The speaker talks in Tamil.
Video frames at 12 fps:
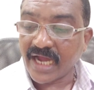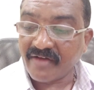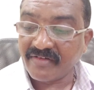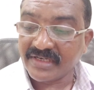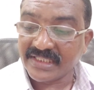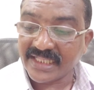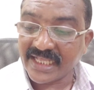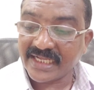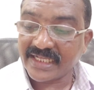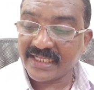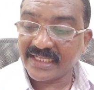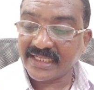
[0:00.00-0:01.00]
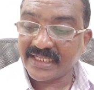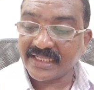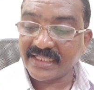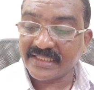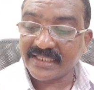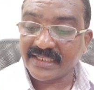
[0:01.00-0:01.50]
அவன்
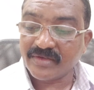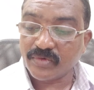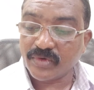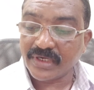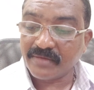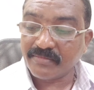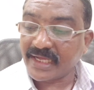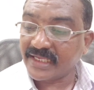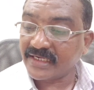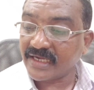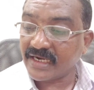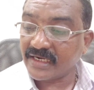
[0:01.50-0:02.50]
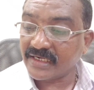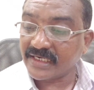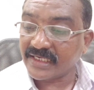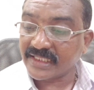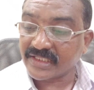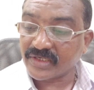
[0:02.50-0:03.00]
தேகத்தில் உள்ள
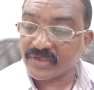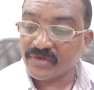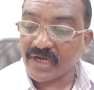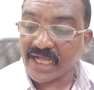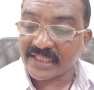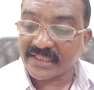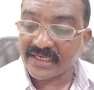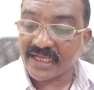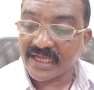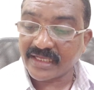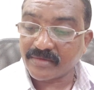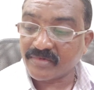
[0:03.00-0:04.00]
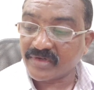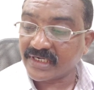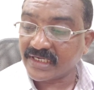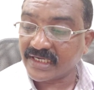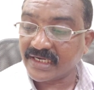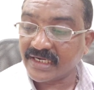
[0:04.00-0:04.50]
மயிர்காலர்கள் எத்தனையோ அத்தனை ஆயிரம்
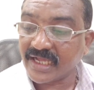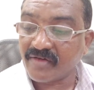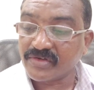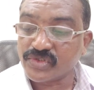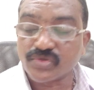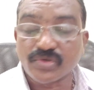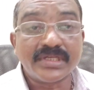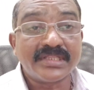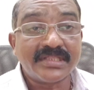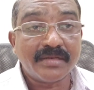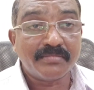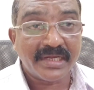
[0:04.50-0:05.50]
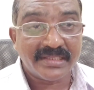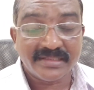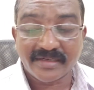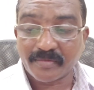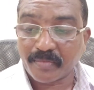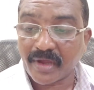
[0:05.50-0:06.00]
வருடங்கள் அவன் சொர்க்கத்தில்
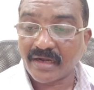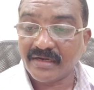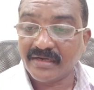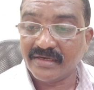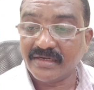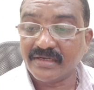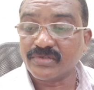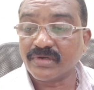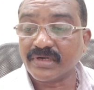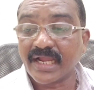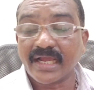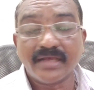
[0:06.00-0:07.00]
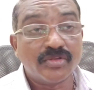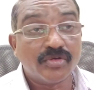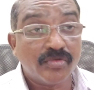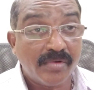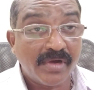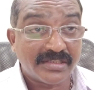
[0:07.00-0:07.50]
மகிழ்ந்திருப்பான் என்ன சொல்கிறாங்க இந்த
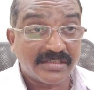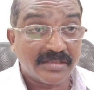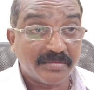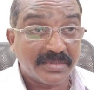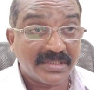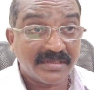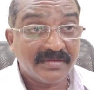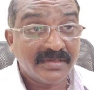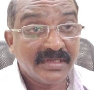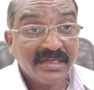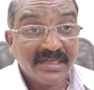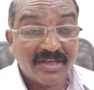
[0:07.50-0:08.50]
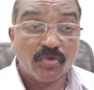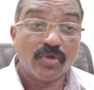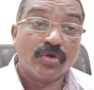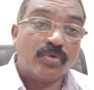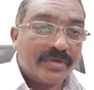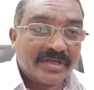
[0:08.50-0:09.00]
உபவாசத்தை பற்றி
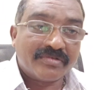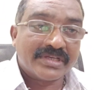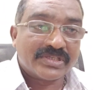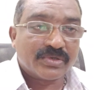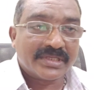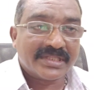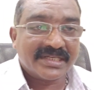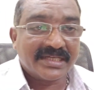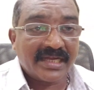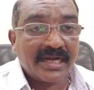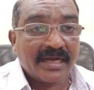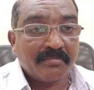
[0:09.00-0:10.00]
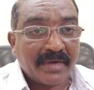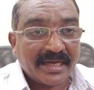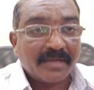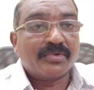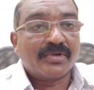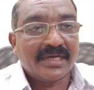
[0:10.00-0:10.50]
இவ்வளோ உயர்வாக சொல்கிறதுக்கான
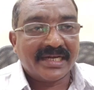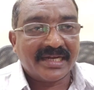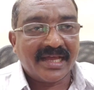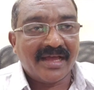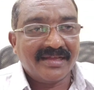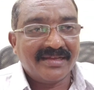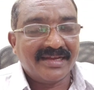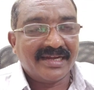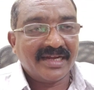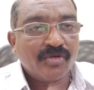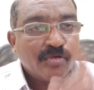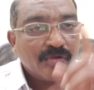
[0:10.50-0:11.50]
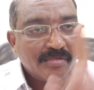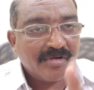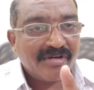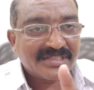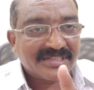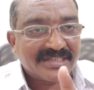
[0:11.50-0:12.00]
மறைபொருள் என்ன ஏன்னா
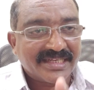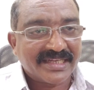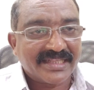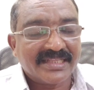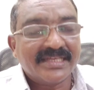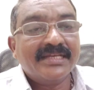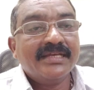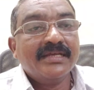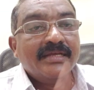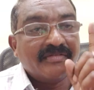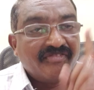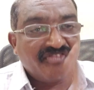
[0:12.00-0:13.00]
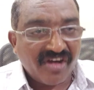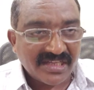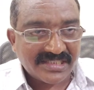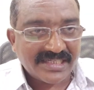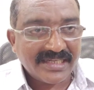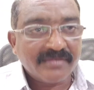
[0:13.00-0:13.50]
உபவாசங்கிறது
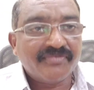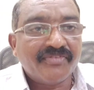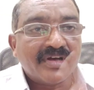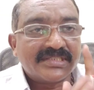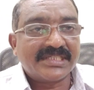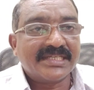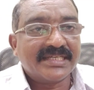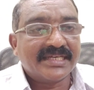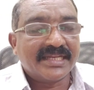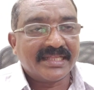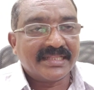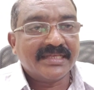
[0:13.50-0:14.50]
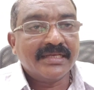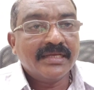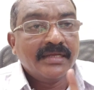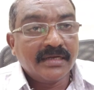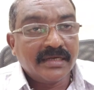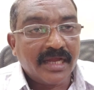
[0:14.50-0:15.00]
ஃபாஸ்டிங் ஃபாஸ்டிங்கிறது
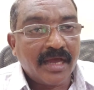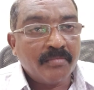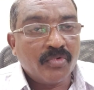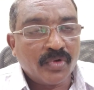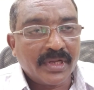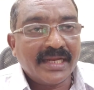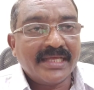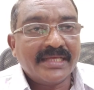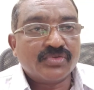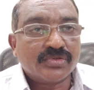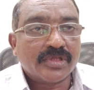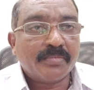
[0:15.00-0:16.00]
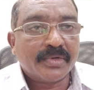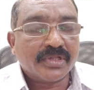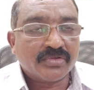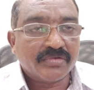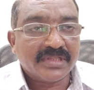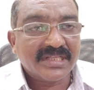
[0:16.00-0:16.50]
நம் உடலை
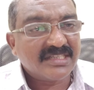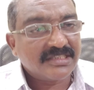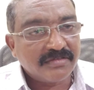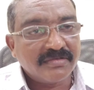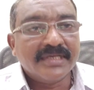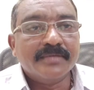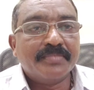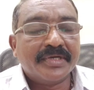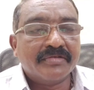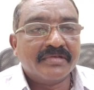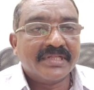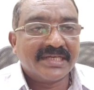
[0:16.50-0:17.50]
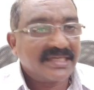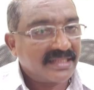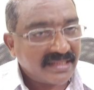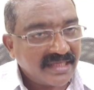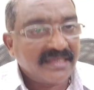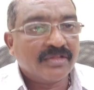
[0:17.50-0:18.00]
சுத்தப்படுத்துவது ரிஜமினேட்
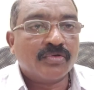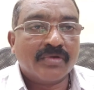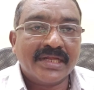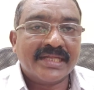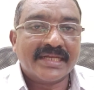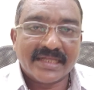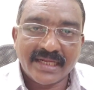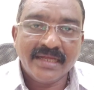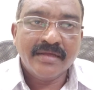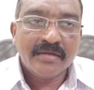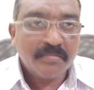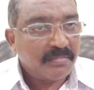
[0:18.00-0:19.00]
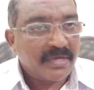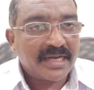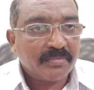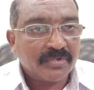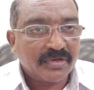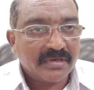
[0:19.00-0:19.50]
பண்ணுவதுங்கிறது தான் இதுக்குள்ளே இருக்கிற
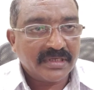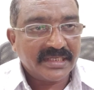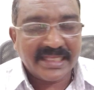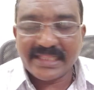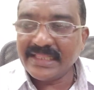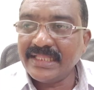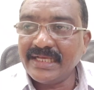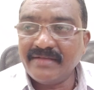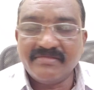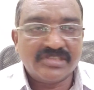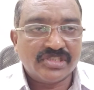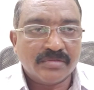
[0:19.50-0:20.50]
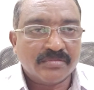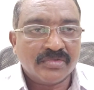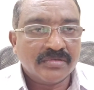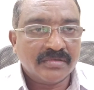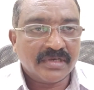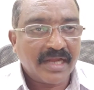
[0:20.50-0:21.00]
மறைபொருள் எந்த
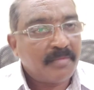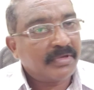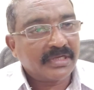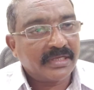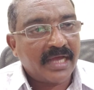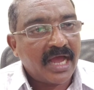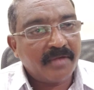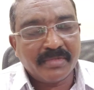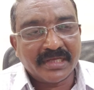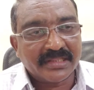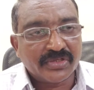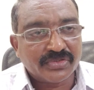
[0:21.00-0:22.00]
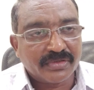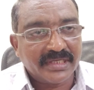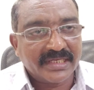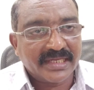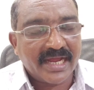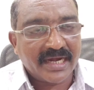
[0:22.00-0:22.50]
விஷயமும் நமக்கு ஆன்மீகத்தில்
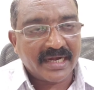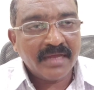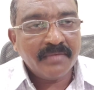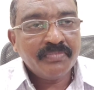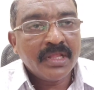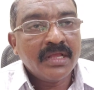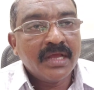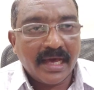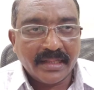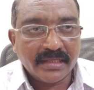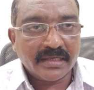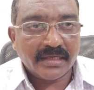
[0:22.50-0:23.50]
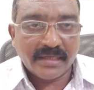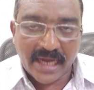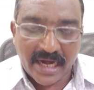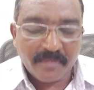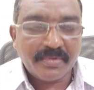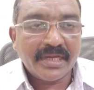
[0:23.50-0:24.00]
சொல்லியிருக்கிறாங்கன்னா அதுக்கு
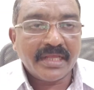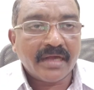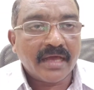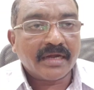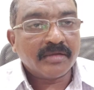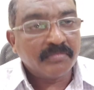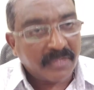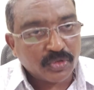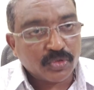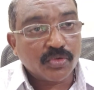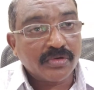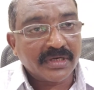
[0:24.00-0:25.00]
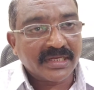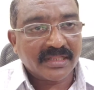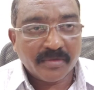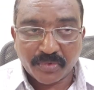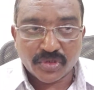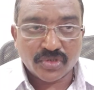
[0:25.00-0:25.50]
அடிப்படை காரணம்
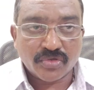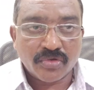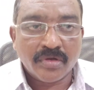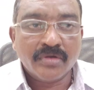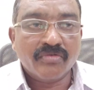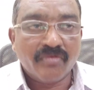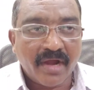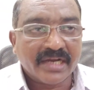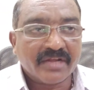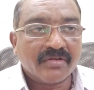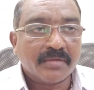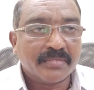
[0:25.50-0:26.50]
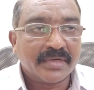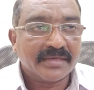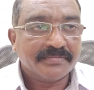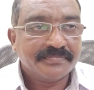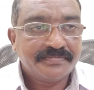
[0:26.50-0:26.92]
மருத்துவங்கிறத புரிஞ்சுக்கும் வாழ்க வளமுடன்